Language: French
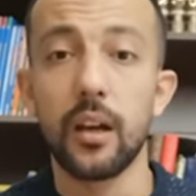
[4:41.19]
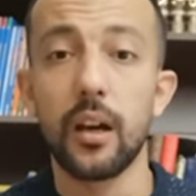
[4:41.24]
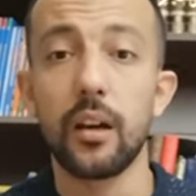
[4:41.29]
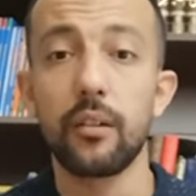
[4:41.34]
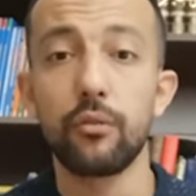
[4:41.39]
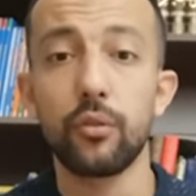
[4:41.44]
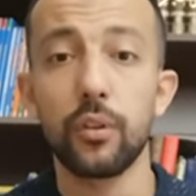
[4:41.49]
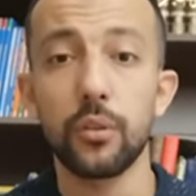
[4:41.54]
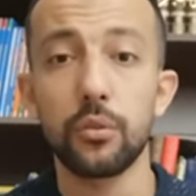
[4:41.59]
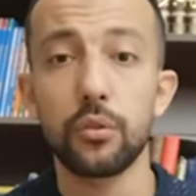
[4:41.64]

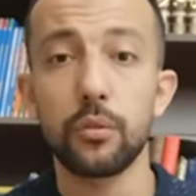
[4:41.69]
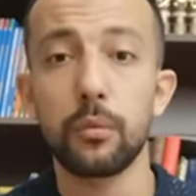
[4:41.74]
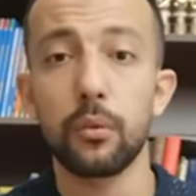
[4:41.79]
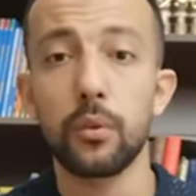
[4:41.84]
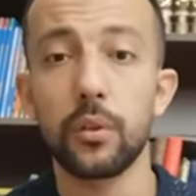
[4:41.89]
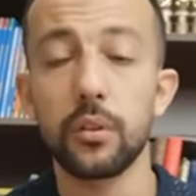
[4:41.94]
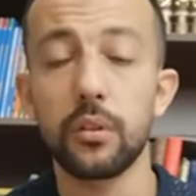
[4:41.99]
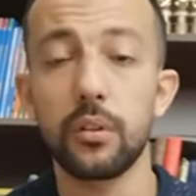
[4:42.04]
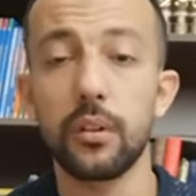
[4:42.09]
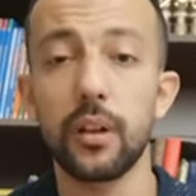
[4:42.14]
Avoir du
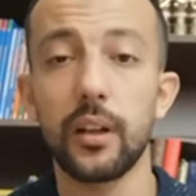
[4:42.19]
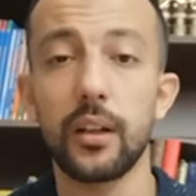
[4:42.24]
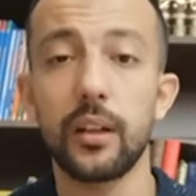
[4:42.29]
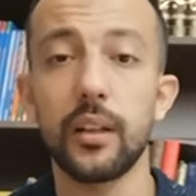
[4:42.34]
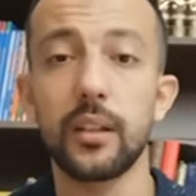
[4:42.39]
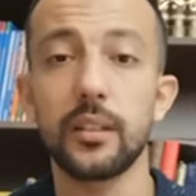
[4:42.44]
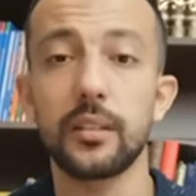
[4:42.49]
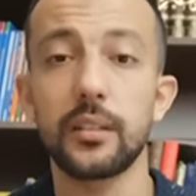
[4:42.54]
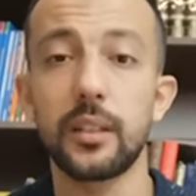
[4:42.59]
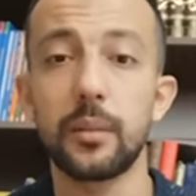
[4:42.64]
bruit dans la
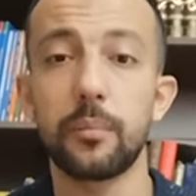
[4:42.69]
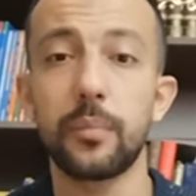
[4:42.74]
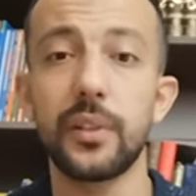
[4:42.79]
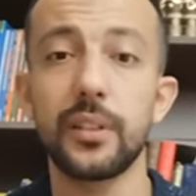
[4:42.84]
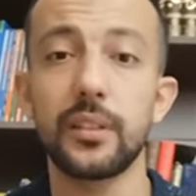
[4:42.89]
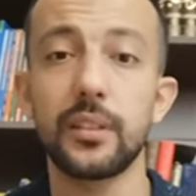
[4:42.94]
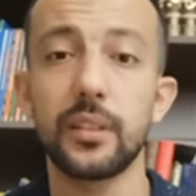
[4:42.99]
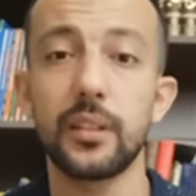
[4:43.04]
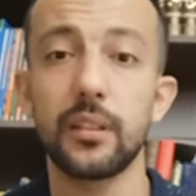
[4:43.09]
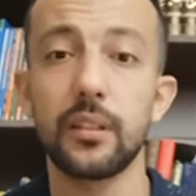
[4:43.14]
classe n'est pas
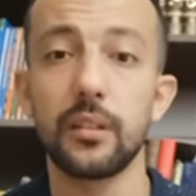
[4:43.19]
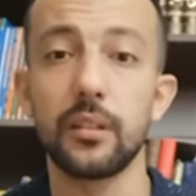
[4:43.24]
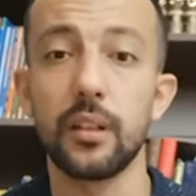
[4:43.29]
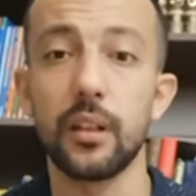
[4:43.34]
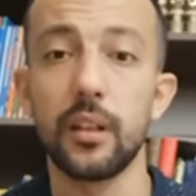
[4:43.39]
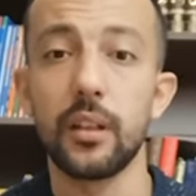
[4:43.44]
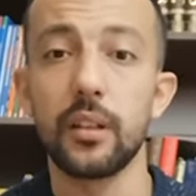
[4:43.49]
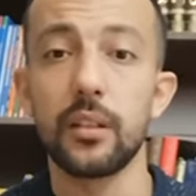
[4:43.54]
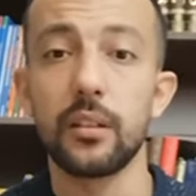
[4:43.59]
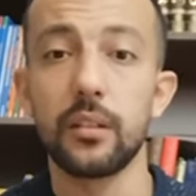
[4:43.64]
signe
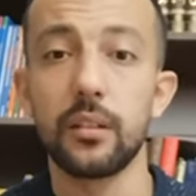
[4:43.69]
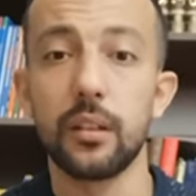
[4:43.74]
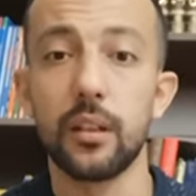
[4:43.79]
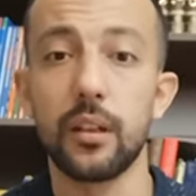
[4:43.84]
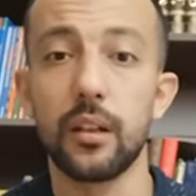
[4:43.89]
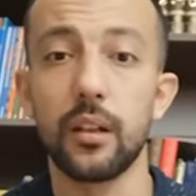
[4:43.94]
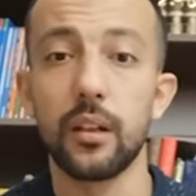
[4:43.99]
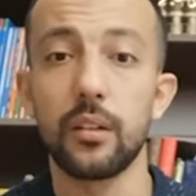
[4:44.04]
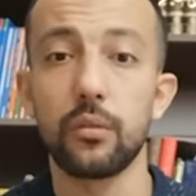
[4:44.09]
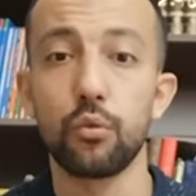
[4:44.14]

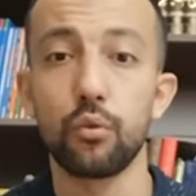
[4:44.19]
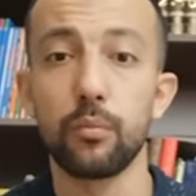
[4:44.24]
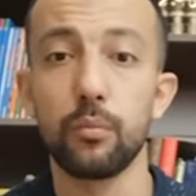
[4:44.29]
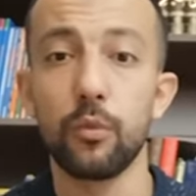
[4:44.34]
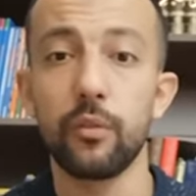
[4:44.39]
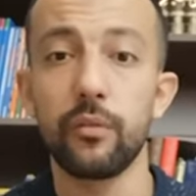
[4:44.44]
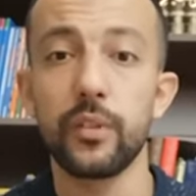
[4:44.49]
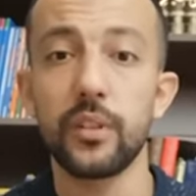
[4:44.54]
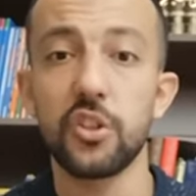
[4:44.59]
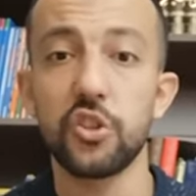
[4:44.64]
d'une
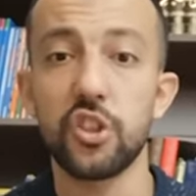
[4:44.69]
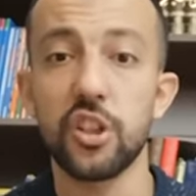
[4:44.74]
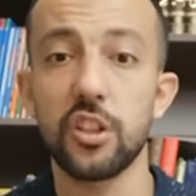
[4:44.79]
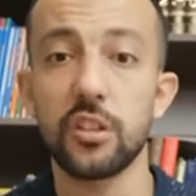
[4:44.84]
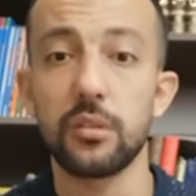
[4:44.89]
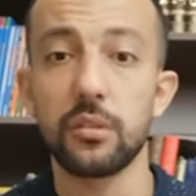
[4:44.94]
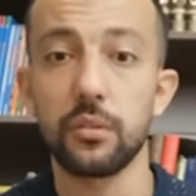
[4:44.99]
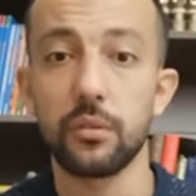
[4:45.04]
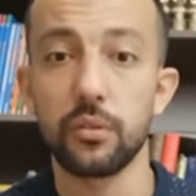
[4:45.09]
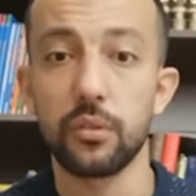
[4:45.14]
mauvaise
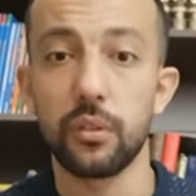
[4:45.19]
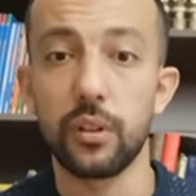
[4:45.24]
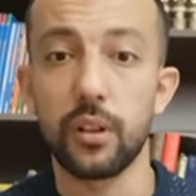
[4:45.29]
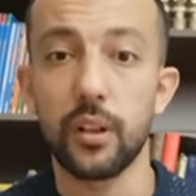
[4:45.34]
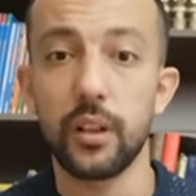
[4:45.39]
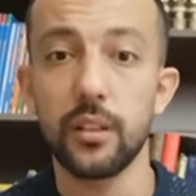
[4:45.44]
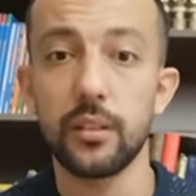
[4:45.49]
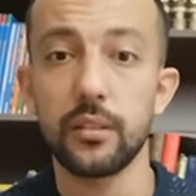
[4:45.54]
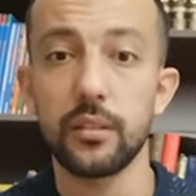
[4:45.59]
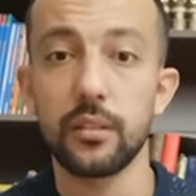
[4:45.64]
gestion de
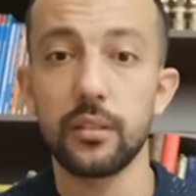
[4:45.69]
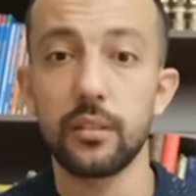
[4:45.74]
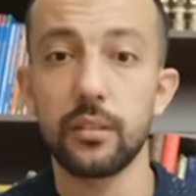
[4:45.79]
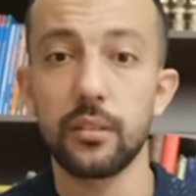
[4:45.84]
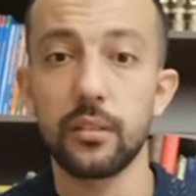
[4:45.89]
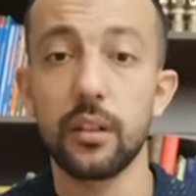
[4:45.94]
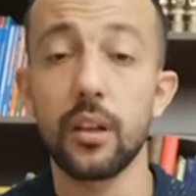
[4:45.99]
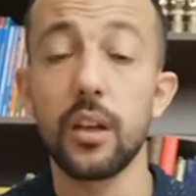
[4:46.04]
classe,